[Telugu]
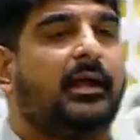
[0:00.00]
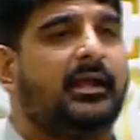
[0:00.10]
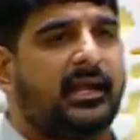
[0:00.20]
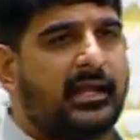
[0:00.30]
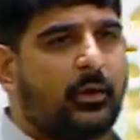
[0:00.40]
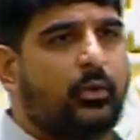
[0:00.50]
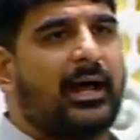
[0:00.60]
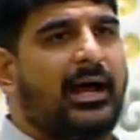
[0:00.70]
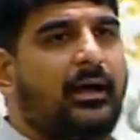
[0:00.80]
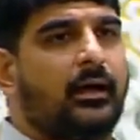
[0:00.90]
నిన్న
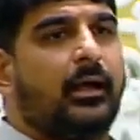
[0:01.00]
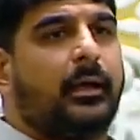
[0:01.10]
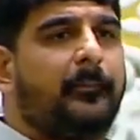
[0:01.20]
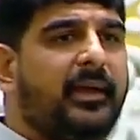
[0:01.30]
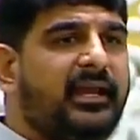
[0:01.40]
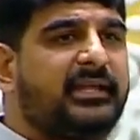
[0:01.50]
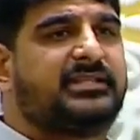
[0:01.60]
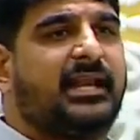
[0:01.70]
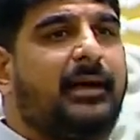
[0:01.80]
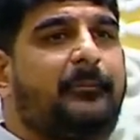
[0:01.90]
కూడా మీరు
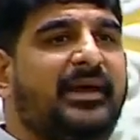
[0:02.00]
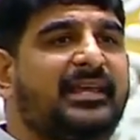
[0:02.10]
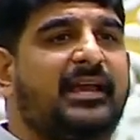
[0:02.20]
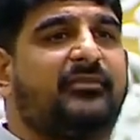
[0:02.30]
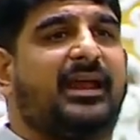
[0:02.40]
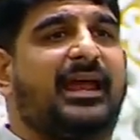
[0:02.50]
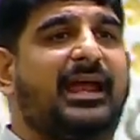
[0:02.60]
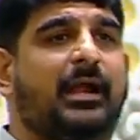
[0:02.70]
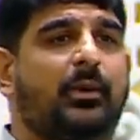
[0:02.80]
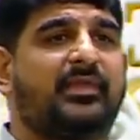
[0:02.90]
ఇచ్చిన పదిహేను వేల
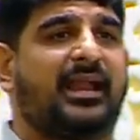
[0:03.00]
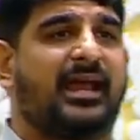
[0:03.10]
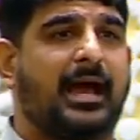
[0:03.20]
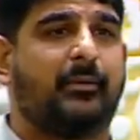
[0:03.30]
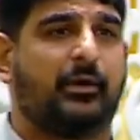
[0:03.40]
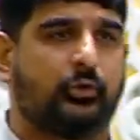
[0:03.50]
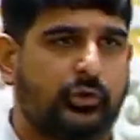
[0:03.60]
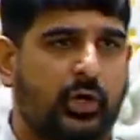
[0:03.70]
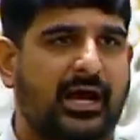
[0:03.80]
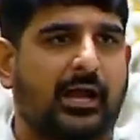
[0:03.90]
ఏడు వందల యాభై
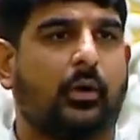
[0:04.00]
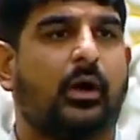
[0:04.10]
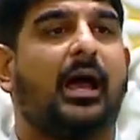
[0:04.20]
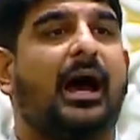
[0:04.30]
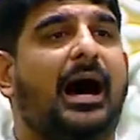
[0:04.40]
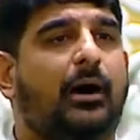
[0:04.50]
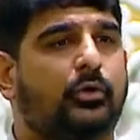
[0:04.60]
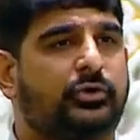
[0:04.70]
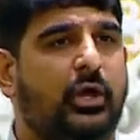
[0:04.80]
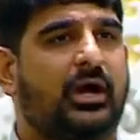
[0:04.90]
ఉద్యోగాలు ఆ
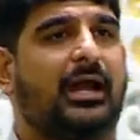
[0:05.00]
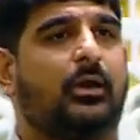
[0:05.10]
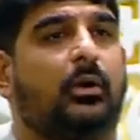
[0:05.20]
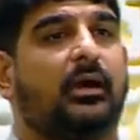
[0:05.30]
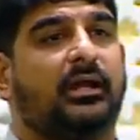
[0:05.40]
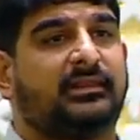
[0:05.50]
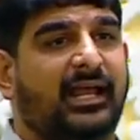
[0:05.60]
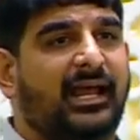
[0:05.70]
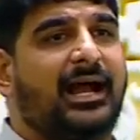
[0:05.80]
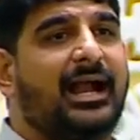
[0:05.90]
ఉద్యోగాలు
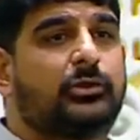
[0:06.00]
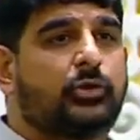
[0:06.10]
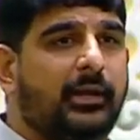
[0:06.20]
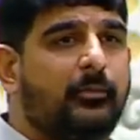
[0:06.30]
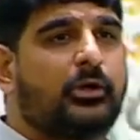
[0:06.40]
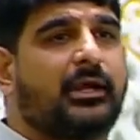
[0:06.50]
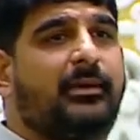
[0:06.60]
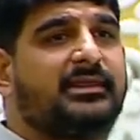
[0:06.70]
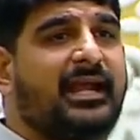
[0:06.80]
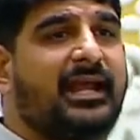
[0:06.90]
తెలంగాణ తొలి
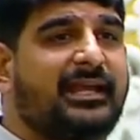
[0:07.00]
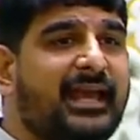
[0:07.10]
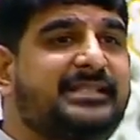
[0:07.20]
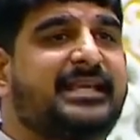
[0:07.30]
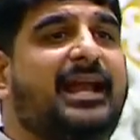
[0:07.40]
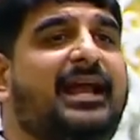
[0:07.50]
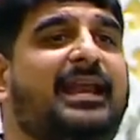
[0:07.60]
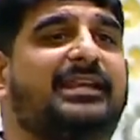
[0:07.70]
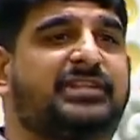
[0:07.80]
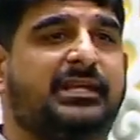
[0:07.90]
ముఖ్యమంత్రి అయిన కేసీఆర్
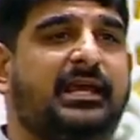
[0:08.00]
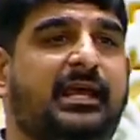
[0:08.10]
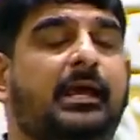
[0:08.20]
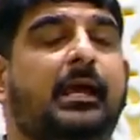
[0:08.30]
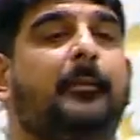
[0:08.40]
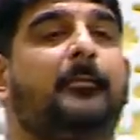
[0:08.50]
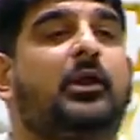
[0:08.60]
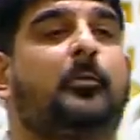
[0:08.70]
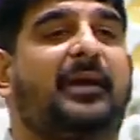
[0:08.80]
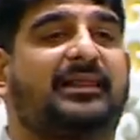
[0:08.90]
గారు ఇచ్చింది
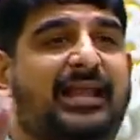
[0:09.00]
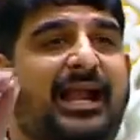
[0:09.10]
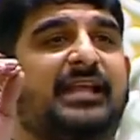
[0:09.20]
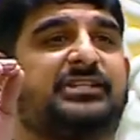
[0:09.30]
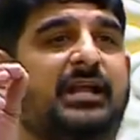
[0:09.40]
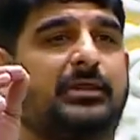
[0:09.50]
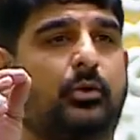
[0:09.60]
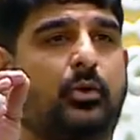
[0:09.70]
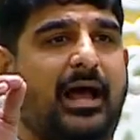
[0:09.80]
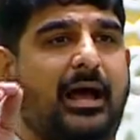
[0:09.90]
మీరు పత్రాలు
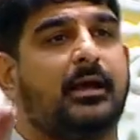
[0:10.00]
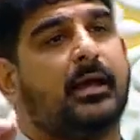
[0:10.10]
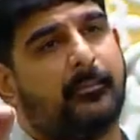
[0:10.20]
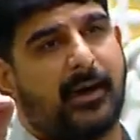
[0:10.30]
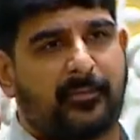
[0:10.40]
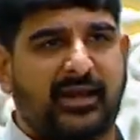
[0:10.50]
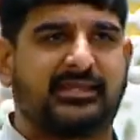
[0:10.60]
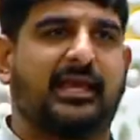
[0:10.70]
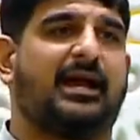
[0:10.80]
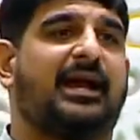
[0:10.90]
ఇచ్చినందుకు కూడా మా
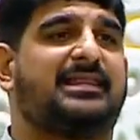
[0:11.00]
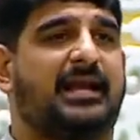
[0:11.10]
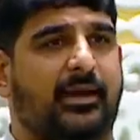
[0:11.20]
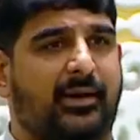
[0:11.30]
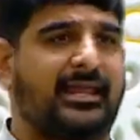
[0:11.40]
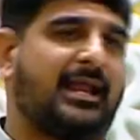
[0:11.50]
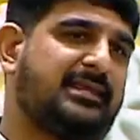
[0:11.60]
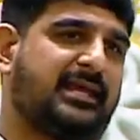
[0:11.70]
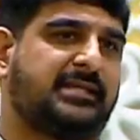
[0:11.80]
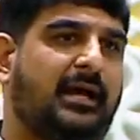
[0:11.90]
ప్రత్యేకంగా ధన్యవాదాలు
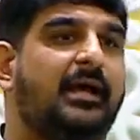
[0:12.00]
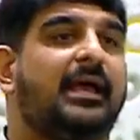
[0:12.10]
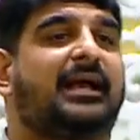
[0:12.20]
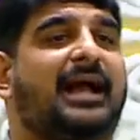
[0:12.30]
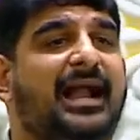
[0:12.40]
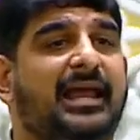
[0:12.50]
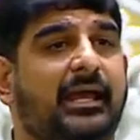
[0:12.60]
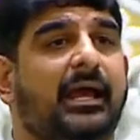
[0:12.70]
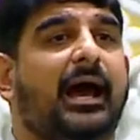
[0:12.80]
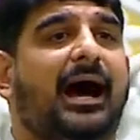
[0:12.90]
అధ్యక్ష కానీ
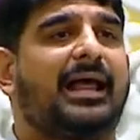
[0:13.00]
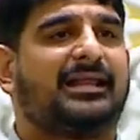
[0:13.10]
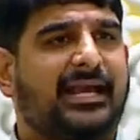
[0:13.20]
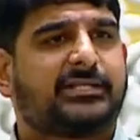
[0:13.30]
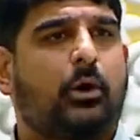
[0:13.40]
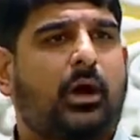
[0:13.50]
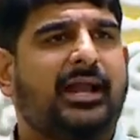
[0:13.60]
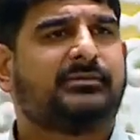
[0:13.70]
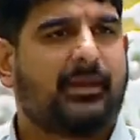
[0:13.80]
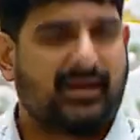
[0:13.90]
అధ్యక్ష ఒక్క
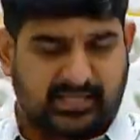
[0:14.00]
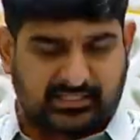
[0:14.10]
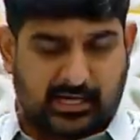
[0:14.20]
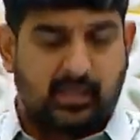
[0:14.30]
నిమిషం అధ్యక్ష